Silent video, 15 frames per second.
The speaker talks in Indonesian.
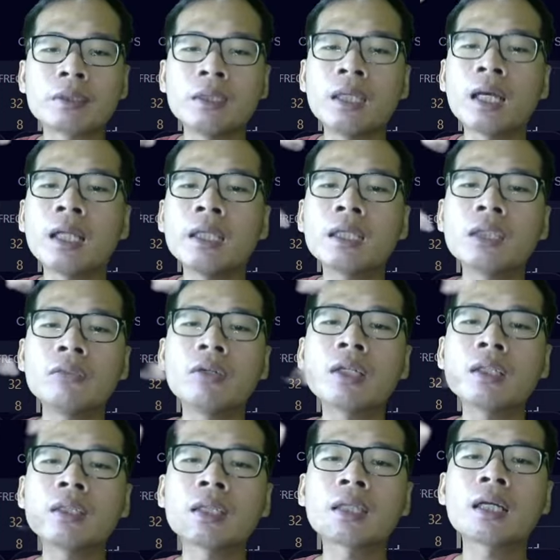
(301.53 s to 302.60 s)
di hari kedua
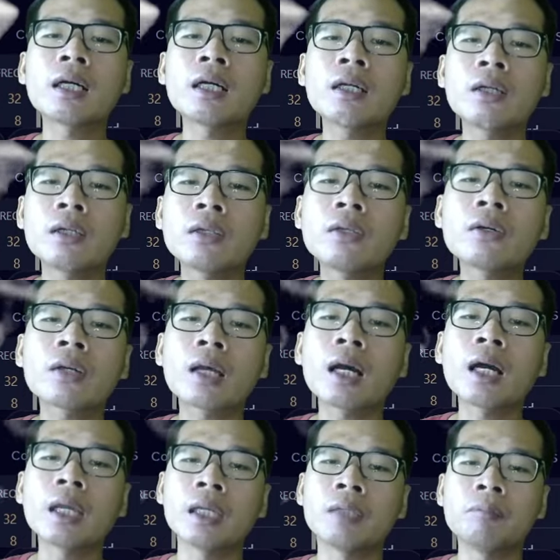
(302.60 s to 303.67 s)
ternyata of oh,
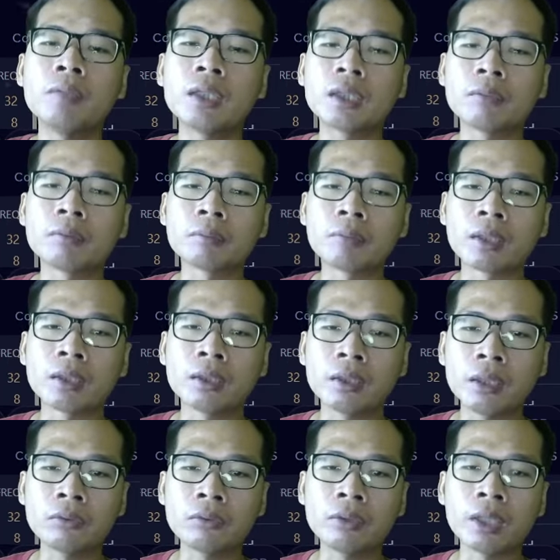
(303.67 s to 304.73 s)
ALB teman-teman
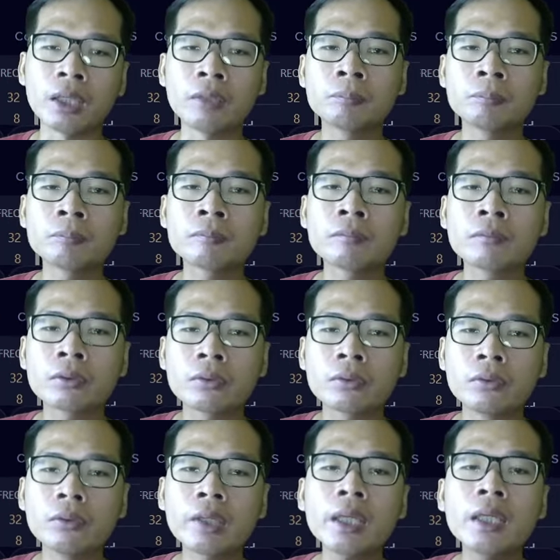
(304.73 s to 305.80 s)
itu dia
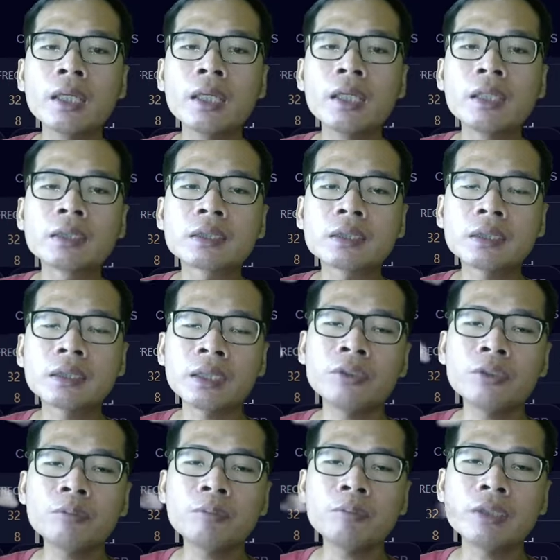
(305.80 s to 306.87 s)
oke sekian
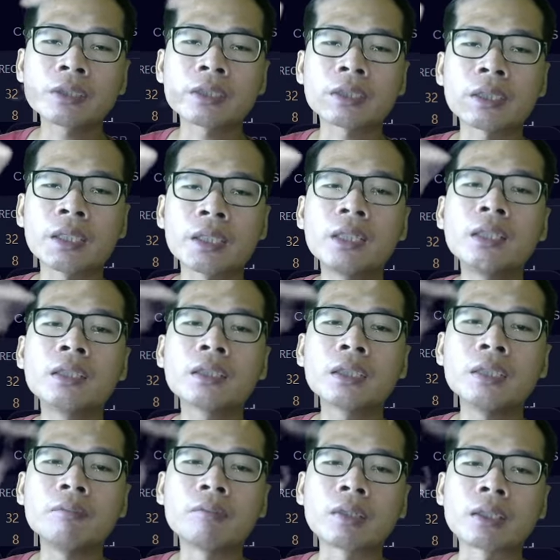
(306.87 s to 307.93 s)
dulu video saya
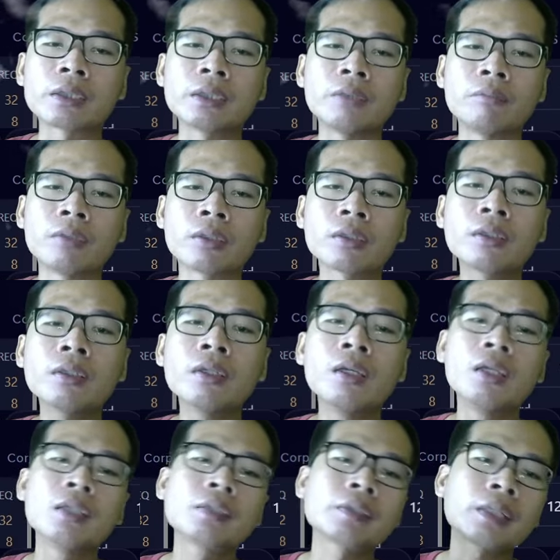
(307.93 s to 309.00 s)
terima kasih sudah menonton
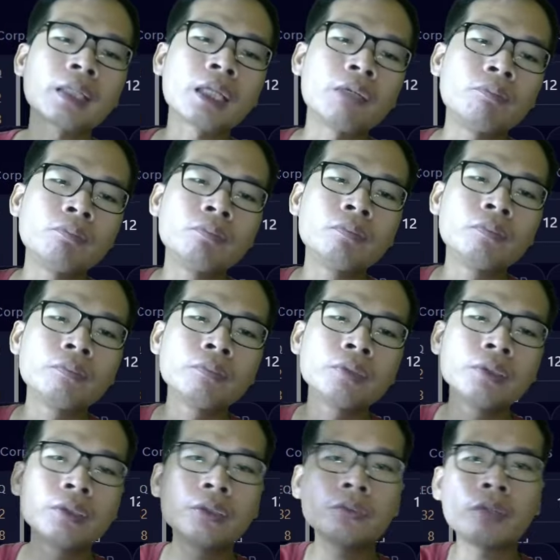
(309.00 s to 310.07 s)
salam
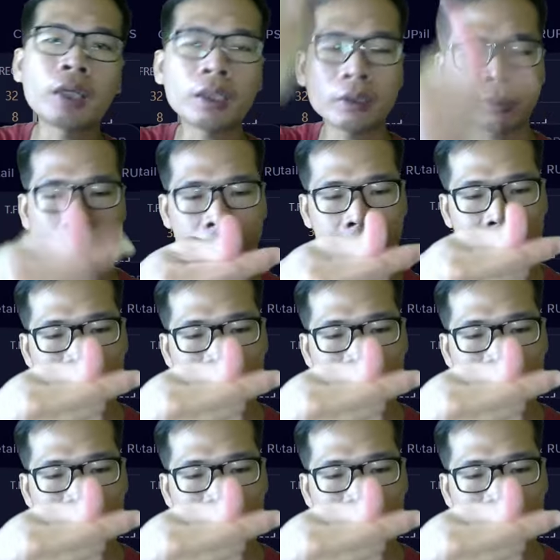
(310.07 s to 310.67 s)
cuan